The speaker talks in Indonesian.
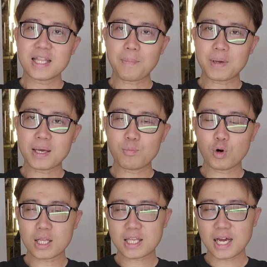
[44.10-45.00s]
tapi
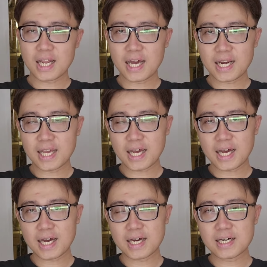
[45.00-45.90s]
buat kalian
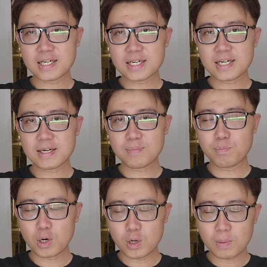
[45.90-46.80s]
yang uh,
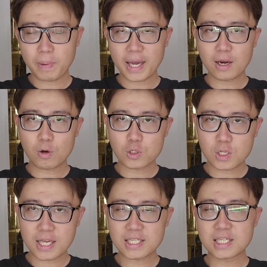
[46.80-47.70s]
pengen
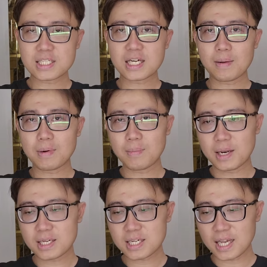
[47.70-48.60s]
konsultasi secara
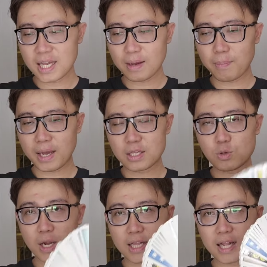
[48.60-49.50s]
pribadi ke saya, pengen
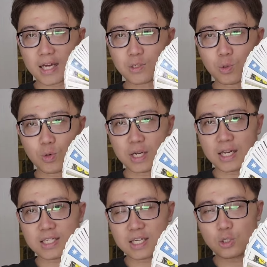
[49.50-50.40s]
curhat langsung dari
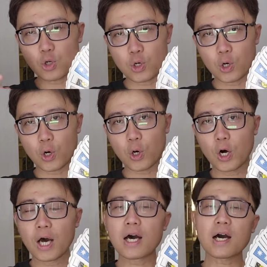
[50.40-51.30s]
segi jodoh,
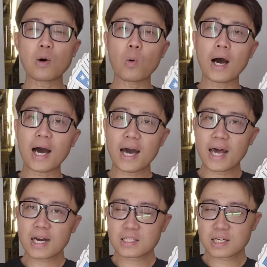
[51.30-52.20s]

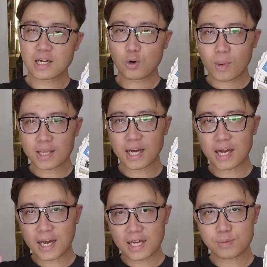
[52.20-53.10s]
keuangan, rezeki rumah
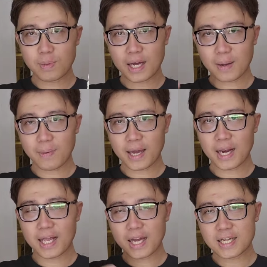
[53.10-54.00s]
tangga, asmara, pengen
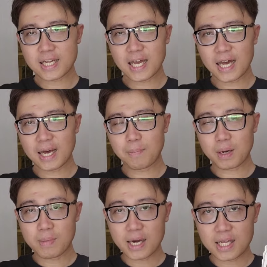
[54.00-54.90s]
nanya ke saya
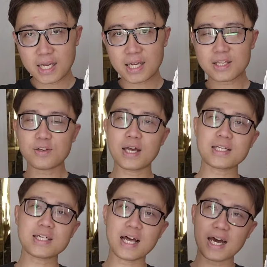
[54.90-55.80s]
pribadi gitu ya,
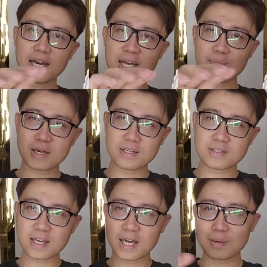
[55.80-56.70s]
silahkan DM ke
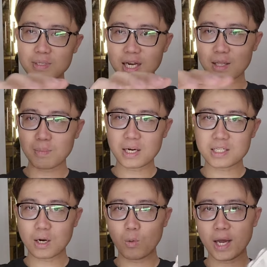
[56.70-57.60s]
Instagram saya
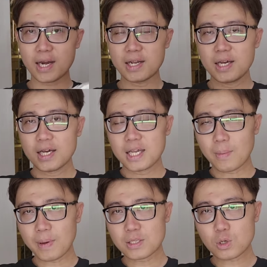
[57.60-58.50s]
@marcelwen. Yang
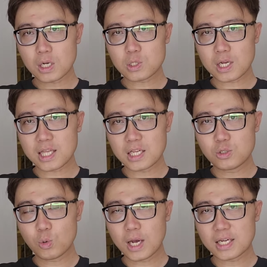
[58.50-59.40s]
pengen curhat-curhatan
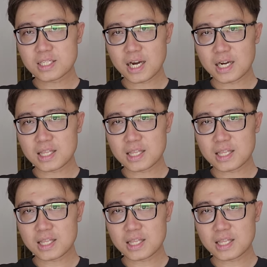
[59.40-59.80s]
juga secara